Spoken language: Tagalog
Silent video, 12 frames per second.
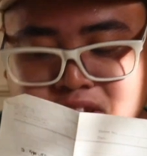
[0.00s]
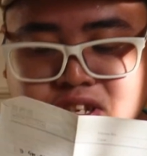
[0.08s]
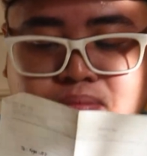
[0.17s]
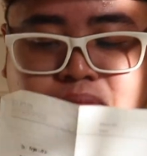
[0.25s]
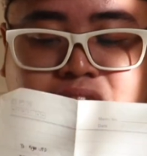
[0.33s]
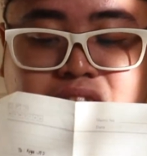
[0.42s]

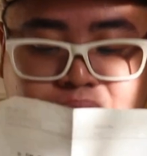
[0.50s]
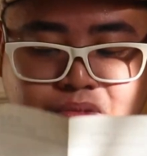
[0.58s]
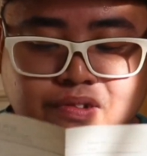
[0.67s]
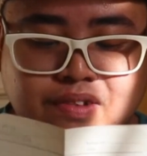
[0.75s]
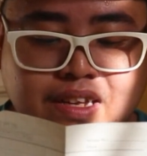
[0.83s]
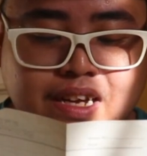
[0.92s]
achievements
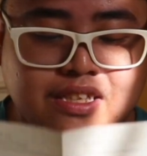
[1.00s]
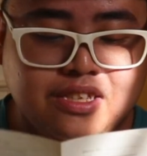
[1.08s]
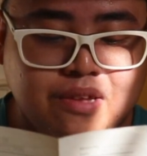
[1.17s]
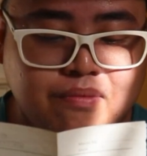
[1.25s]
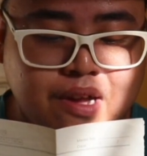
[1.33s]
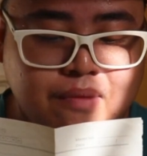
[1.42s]
mo at
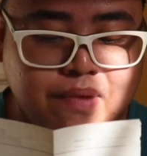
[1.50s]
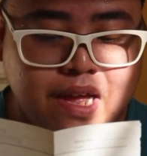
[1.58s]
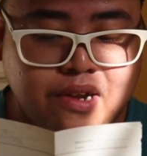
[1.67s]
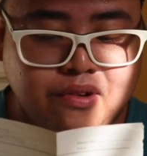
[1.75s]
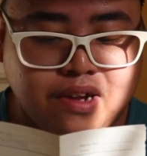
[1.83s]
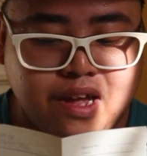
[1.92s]
sa mga
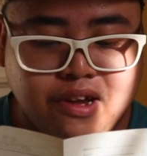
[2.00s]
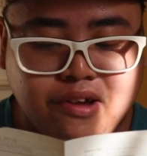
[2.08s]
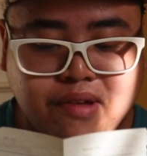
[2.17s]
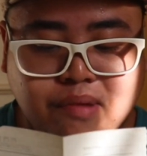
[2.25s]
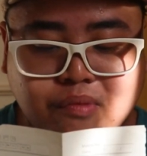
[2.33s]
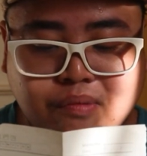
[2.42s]
planong
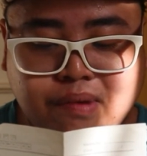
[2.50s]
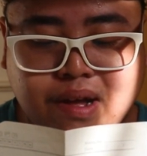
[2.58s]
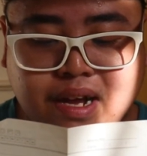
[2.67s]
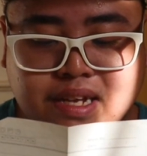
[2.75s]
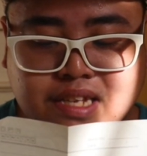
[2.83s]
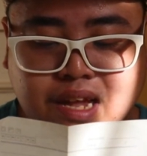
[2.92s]
gagawin mo
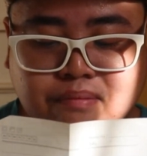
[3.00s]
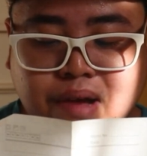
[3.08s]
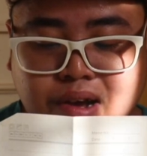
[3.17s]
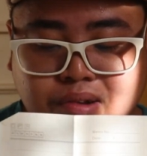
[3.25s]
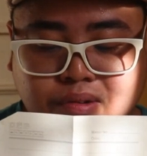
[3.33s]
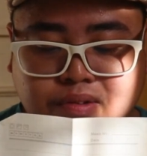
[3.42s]
pa
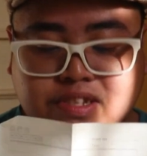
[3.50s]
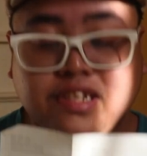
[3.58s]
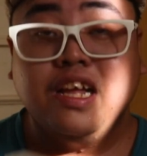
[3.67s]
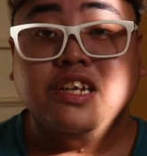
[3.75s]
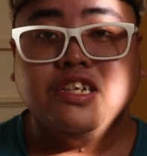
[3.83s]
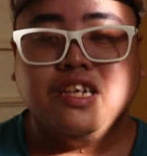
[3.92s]
kasama ako
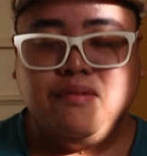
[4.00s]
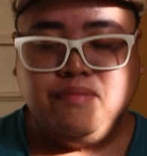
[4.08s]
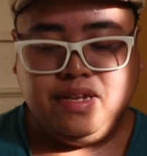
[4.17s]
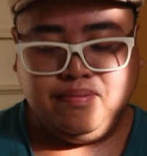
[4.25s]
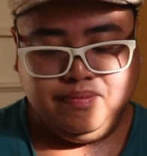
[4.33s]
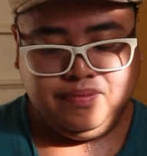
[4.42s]
slash kami.